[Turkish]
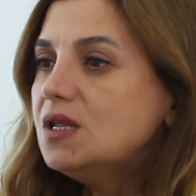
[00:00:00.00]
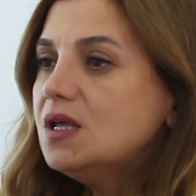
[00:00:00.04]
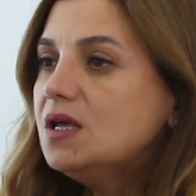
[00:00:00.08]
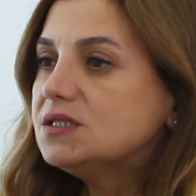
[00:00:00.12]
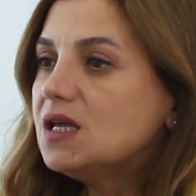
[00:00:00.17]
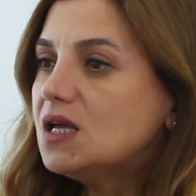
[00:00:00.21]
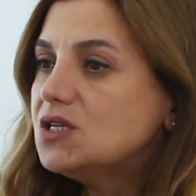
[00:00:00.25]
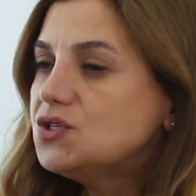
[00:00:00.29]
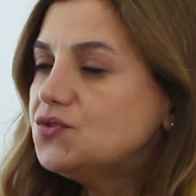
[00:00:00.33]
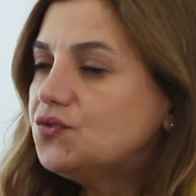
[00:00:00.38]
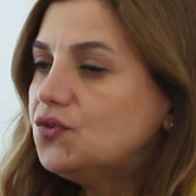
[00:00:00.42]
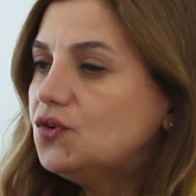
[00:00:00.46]

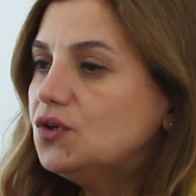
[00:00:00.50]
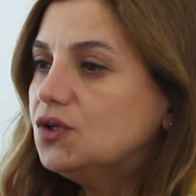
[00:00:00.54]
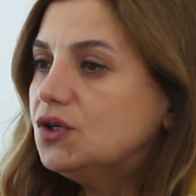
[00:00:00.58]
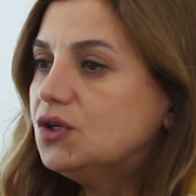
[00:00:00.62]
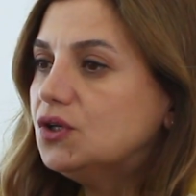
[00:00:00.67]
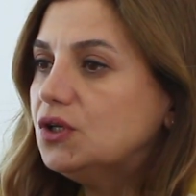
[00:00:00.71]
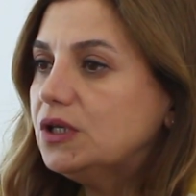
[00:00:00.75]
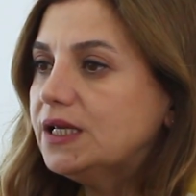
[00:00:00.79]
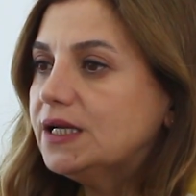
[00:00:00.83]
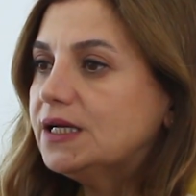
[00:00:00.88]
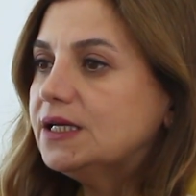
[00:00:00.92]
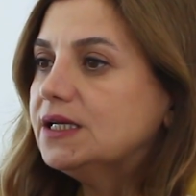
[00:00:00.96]
saç
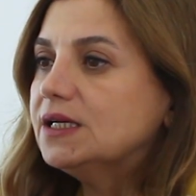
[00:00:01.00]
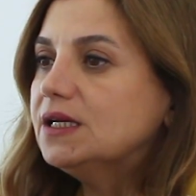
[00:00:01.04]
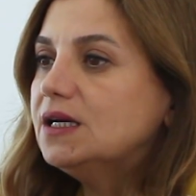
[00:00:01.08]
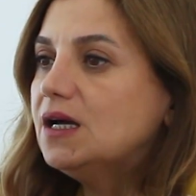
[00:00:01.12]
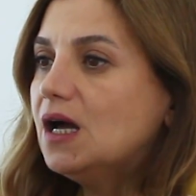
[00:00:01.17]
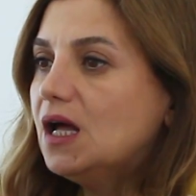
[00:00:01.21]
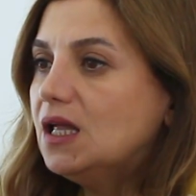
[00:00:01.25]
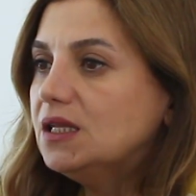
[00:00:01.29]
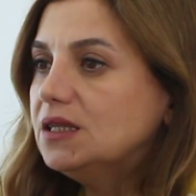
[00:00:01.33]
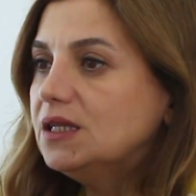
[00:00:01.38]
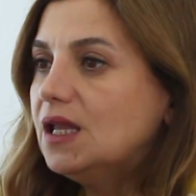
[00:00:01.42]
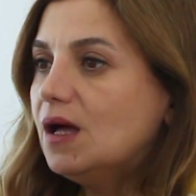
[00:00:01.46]
foliküllerinin
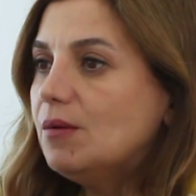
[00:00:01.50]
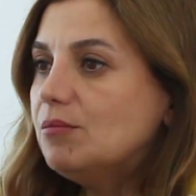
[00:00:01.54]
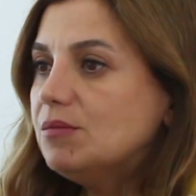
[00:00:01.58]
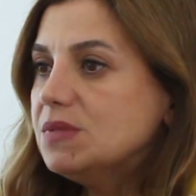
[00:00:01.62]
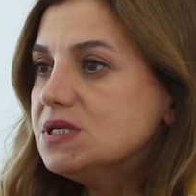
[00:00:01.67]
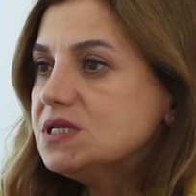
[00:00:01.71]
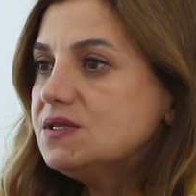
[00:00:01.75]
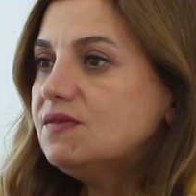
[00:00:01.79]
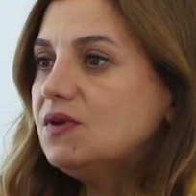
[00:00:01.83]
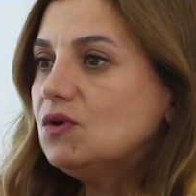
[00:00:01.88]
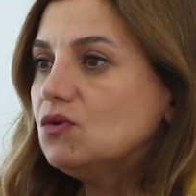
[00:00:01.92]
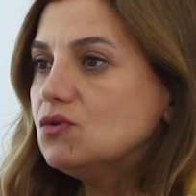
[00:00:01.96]

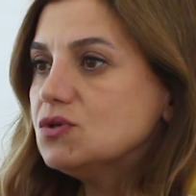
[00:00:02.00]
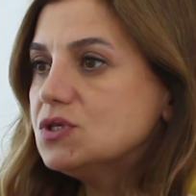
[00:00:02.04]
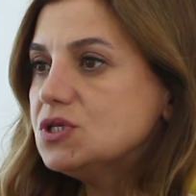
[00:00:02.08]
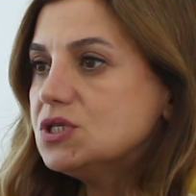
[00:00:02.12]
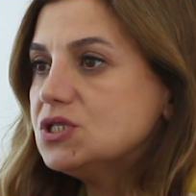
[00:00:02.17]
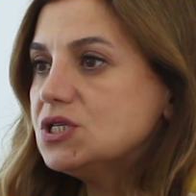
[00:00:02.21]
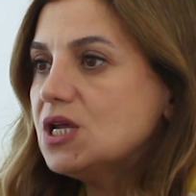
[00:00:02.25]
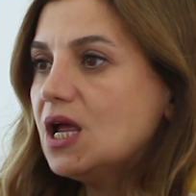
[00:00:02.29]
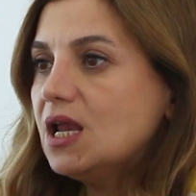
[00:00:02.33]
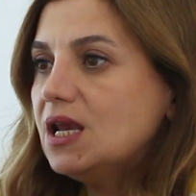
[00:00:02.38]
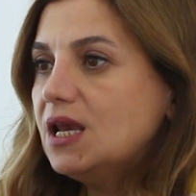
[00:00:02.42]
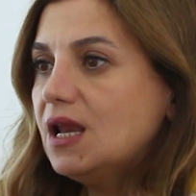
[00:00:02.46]
kanlanması ve
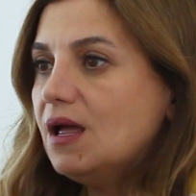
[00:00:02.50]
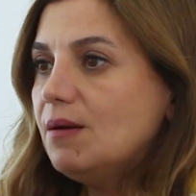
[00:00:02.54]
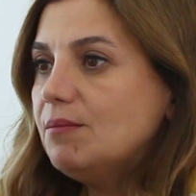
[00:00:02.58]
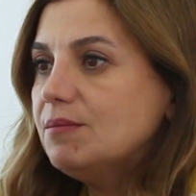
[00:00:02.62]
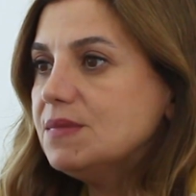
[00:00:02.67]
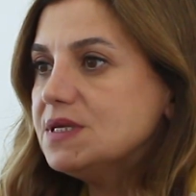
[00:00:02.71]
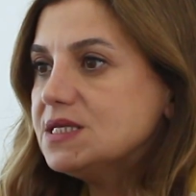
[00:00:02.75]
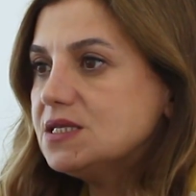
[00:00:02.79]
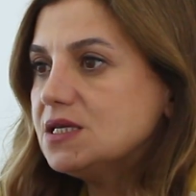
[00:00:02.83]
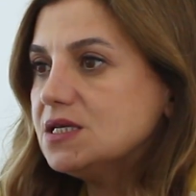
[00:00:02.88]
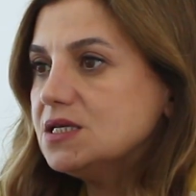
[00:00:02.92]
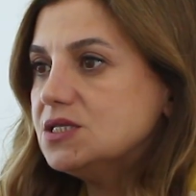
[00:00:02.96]

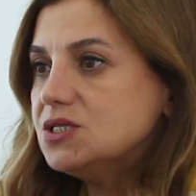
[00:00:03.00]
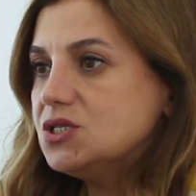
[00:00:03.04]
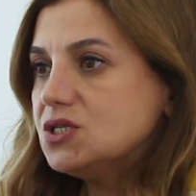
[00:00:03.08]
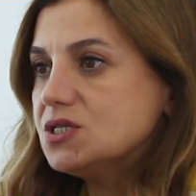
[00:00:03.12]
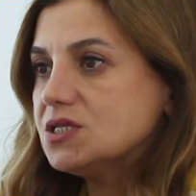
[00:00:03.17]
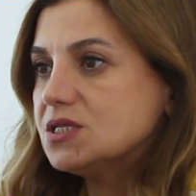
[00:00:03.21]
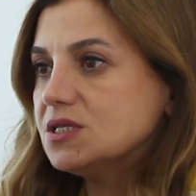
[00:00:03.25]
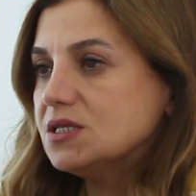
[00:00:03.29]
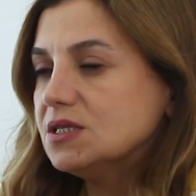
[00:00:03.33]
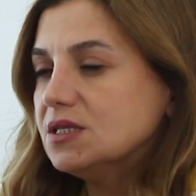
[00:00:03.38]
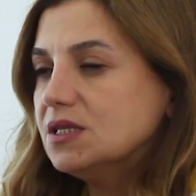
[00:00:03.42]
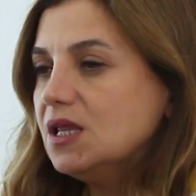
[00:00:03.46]
oksijenlenmesi
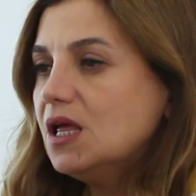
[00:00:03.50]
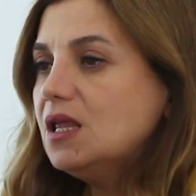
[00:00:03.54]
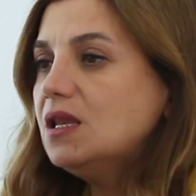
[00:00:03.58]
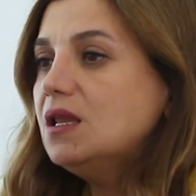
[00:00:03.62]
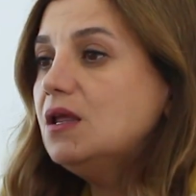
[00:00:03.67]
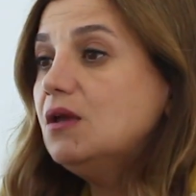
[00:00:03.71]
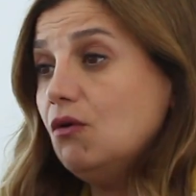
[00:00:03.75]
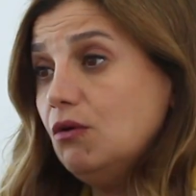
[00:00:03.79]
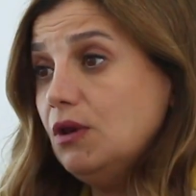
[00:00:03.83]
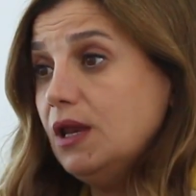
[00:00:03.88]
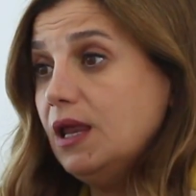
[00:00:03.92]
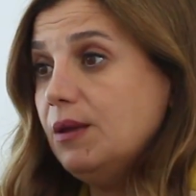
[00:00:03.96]
açısından
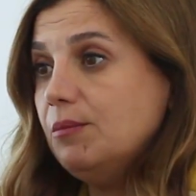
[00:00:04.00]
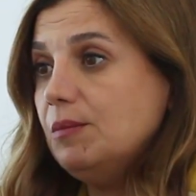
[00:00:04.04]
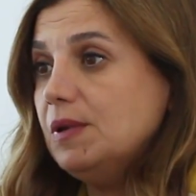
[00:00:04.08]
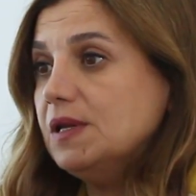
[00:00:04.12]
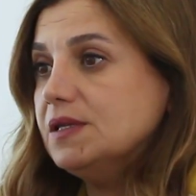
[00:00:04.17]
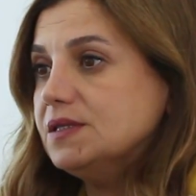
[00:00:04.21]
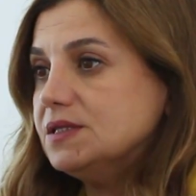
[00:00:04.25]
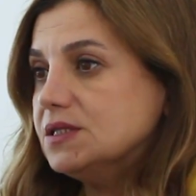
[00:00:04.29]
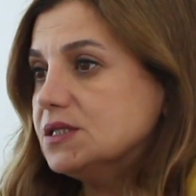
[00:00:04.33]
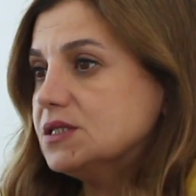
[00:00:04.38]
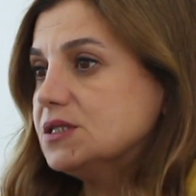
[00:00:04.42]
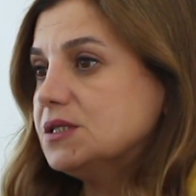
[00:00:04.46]

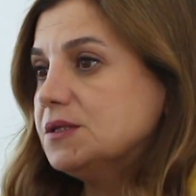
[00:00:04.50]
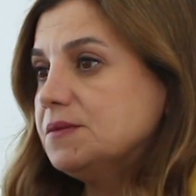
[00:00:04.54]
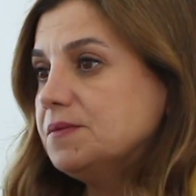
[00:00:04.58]
önemlidir.